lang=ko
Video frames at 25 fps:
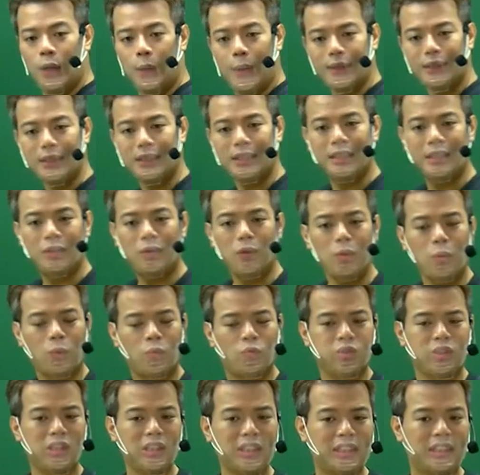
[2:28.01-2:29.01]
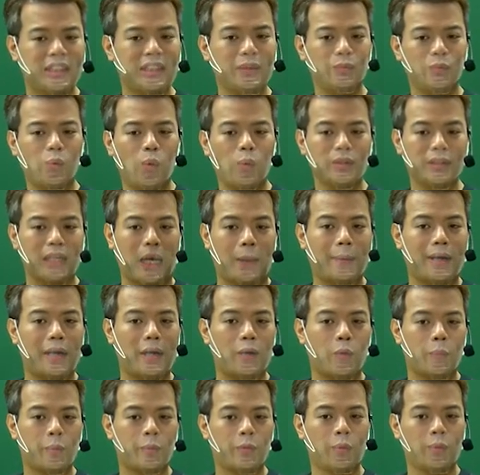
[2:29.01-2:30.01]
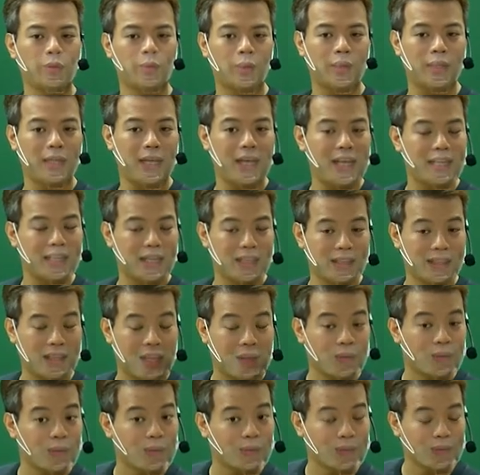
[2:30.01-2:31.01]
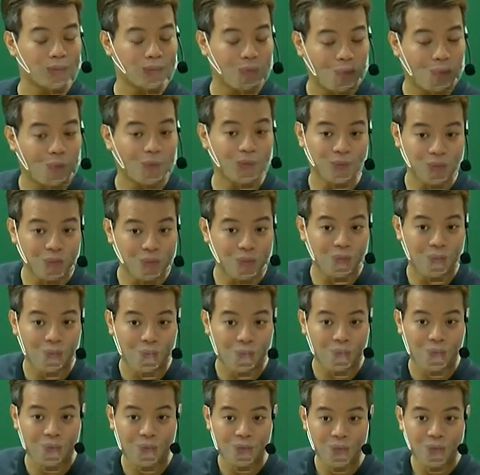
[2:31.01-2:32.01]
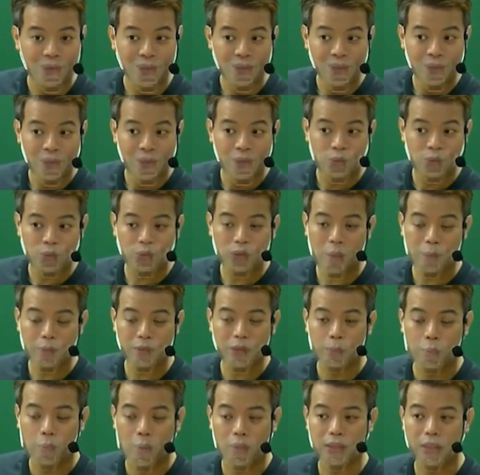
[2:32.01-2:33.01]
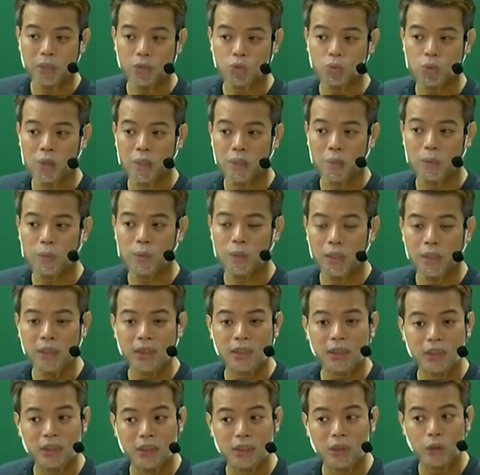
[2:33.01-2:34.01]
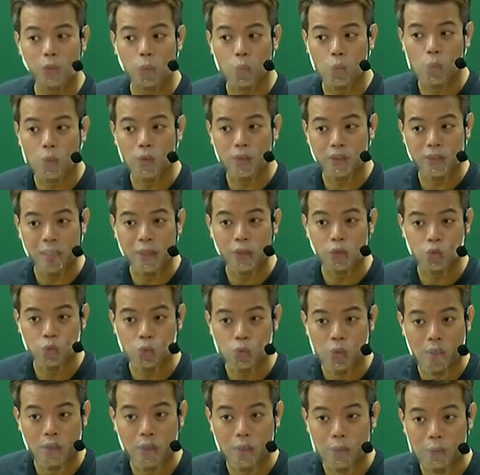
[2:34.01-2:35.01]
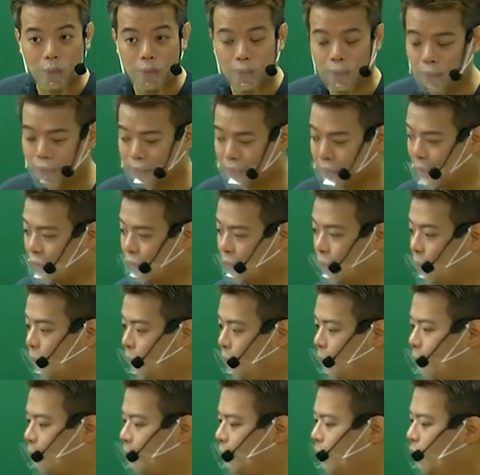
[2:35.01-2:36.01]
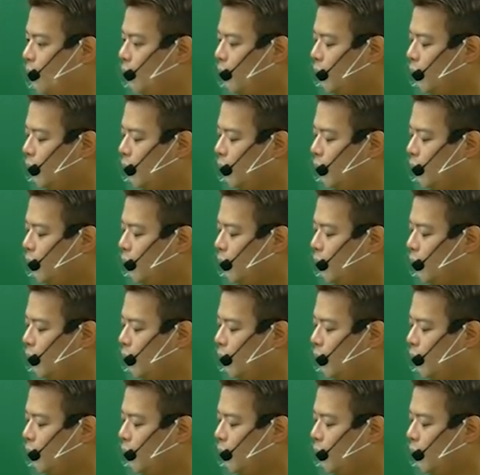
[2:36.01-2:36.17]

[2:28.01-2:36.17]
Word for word: 회사는 이걸 굳이 지금 꼭 잡아갖고 비용 처리해야 되는 거거든요. 충당부채 뭐가 제일 중요하다고? 인식요건이 제일 중요하다고요. 자 그럼